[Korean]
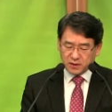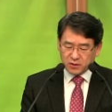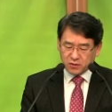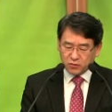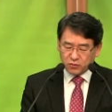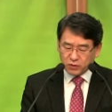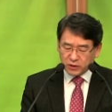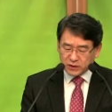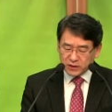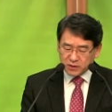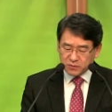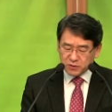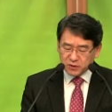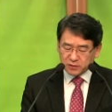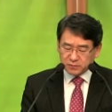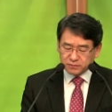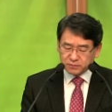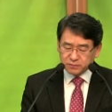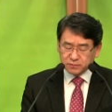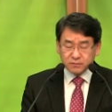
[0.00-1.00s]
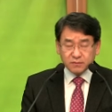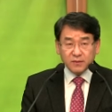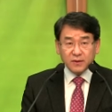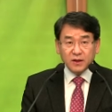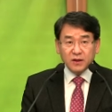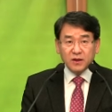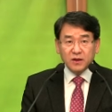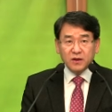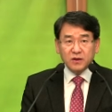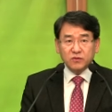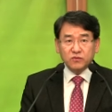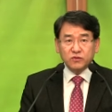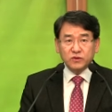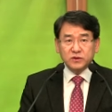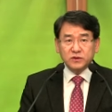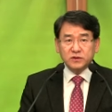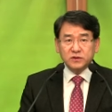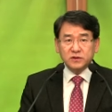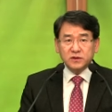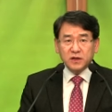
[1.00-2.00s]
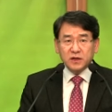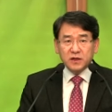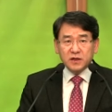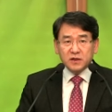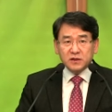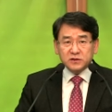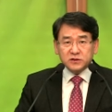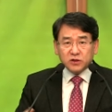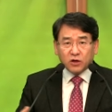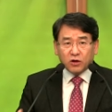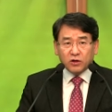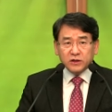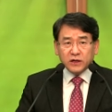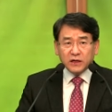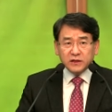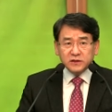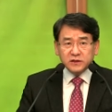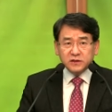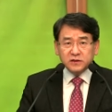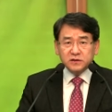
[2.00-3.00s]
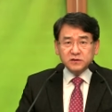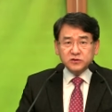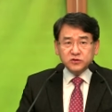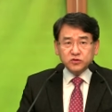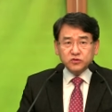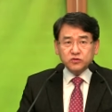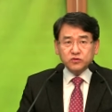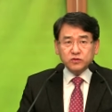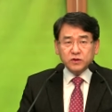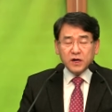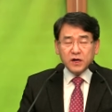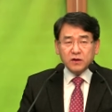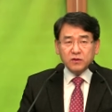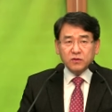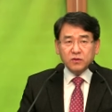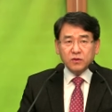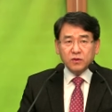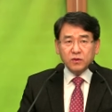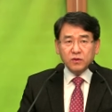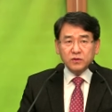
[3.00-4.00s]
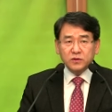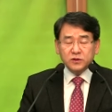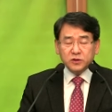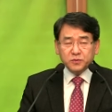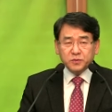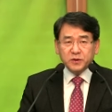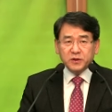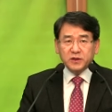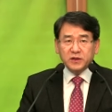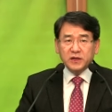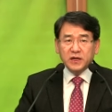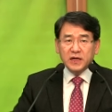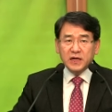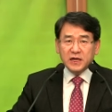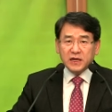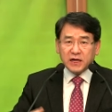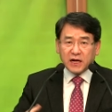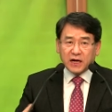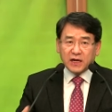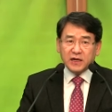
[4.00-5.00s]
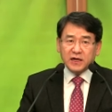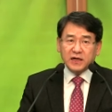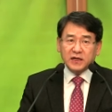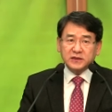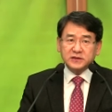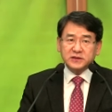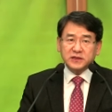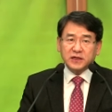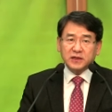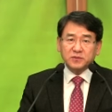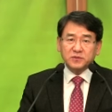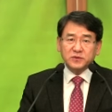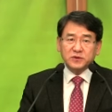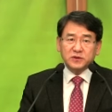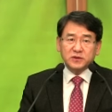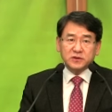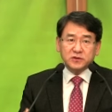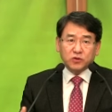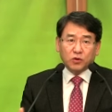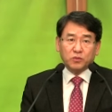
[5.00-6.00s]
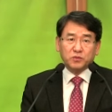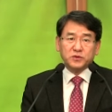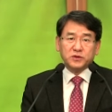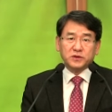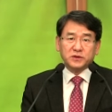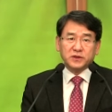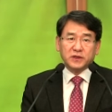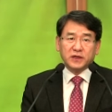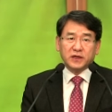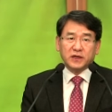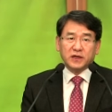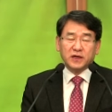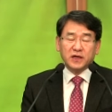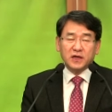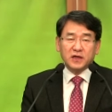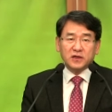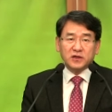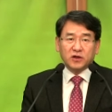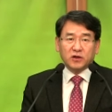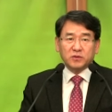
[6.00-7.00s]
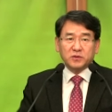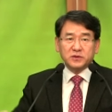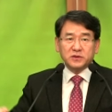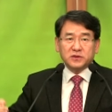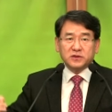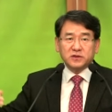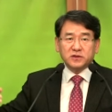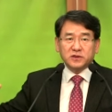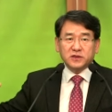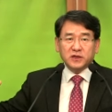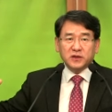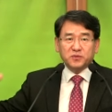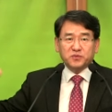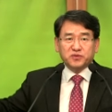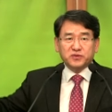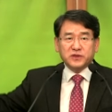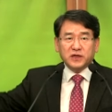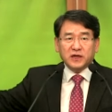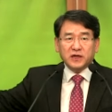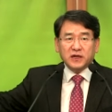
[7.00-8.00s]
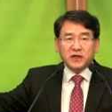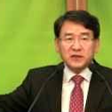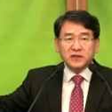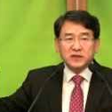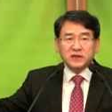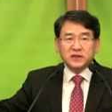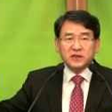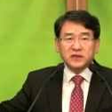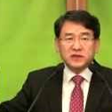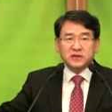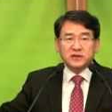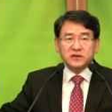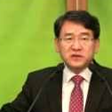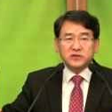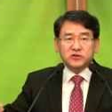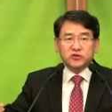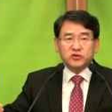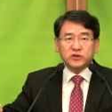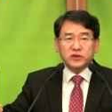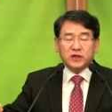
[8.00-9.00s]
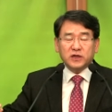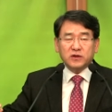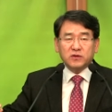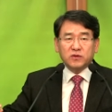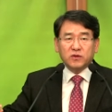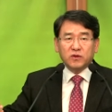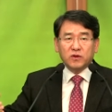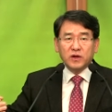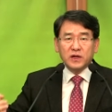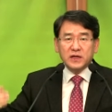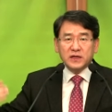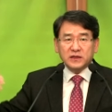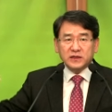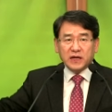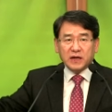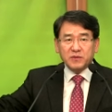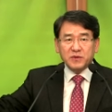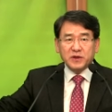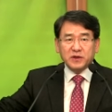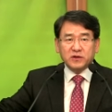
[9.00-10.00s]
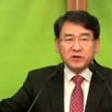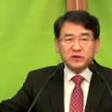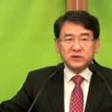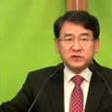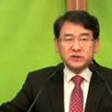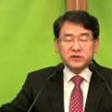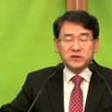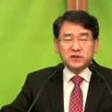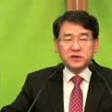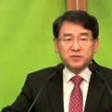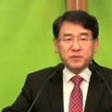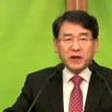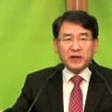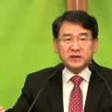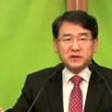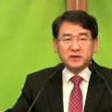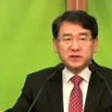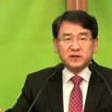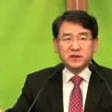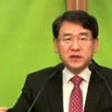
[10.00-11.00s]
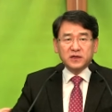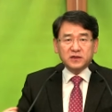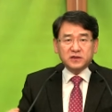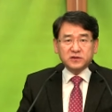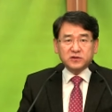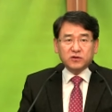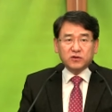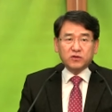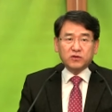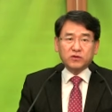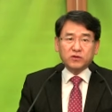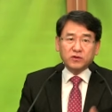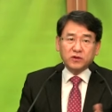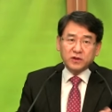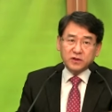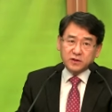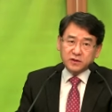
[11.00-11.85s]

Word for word: 왜냐하면 우리는 선한 일을 추구하고 특별히 가난한 사람들을 돕는데 여러분 그렇게 부당한 이익을 취하고 남의 것을 받은 그걸로